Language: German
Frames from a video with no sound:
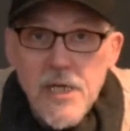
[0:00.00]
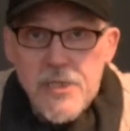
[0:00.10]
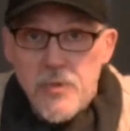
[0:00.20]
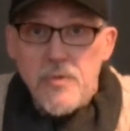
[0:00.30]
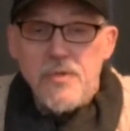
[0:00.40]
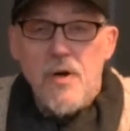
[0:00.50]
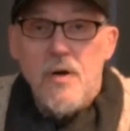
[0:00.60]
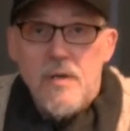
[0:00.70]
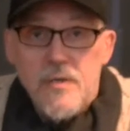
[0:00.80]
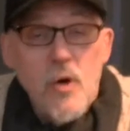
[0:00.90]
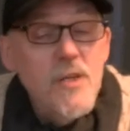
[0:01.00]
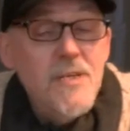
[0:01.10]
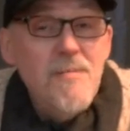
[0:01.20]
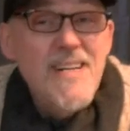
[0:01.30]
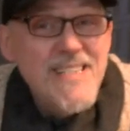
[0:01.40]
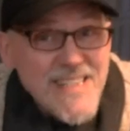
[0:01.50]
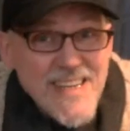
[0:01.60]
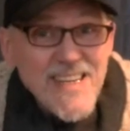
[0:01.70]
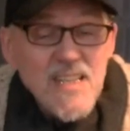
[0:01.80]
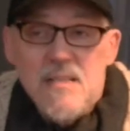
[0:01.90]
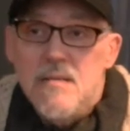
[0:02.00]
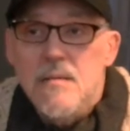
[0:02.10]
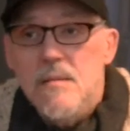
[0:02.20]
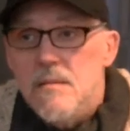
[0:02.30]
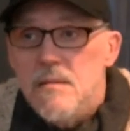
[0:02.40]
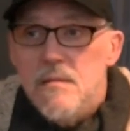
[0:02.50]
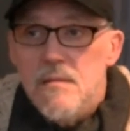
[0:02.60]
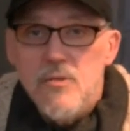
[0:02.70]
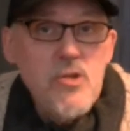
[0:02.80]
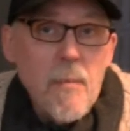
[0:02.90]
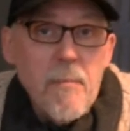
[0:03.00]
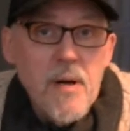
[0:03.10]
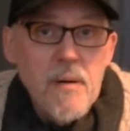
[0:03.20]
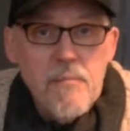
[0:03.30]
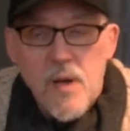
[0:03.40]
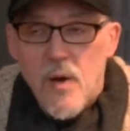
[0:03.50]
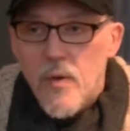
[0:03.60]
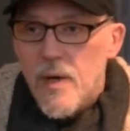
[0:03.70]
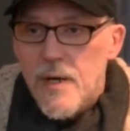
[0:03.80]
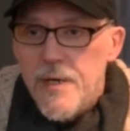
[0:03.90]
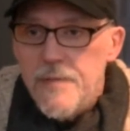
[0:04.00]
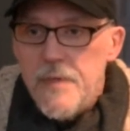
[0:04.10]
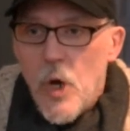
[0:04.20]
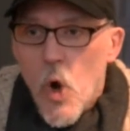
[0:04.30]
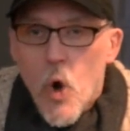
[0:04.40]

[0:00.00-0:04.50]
Ich grüße euch heute mal nicht äh, Shop-Plaudereien.